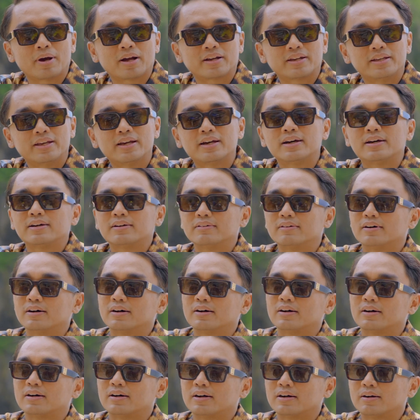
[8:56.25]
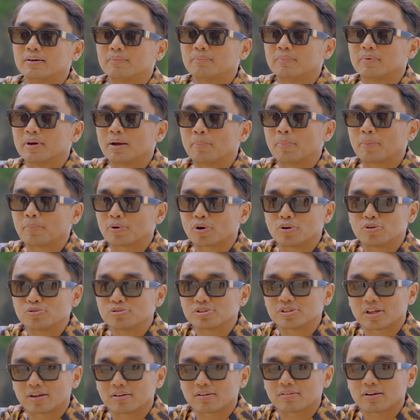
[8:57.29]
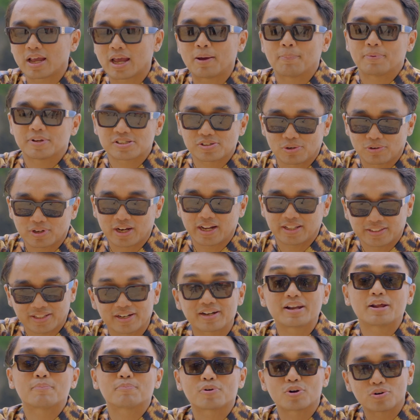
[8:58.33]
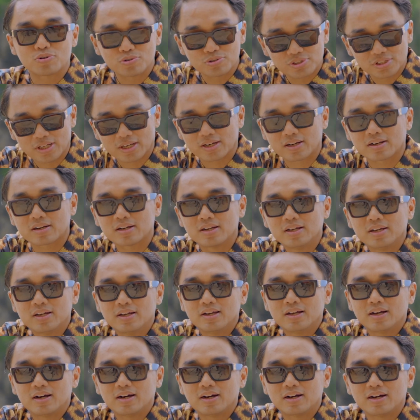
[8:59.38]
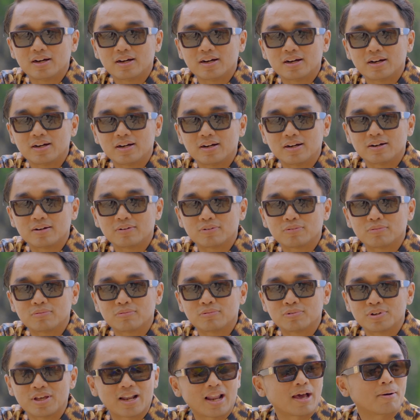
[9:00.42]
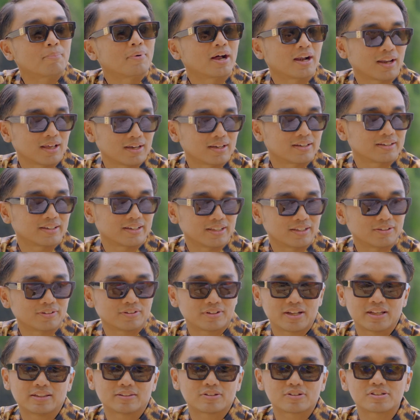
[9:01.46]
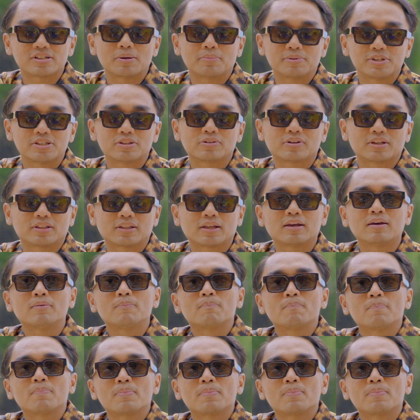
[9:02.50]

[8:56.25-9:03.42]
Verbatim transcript: emang dia uh, emang produser, eh apa songwriter dan produser uh, udah lama lah mm. gitu. Dan terus habis itu kita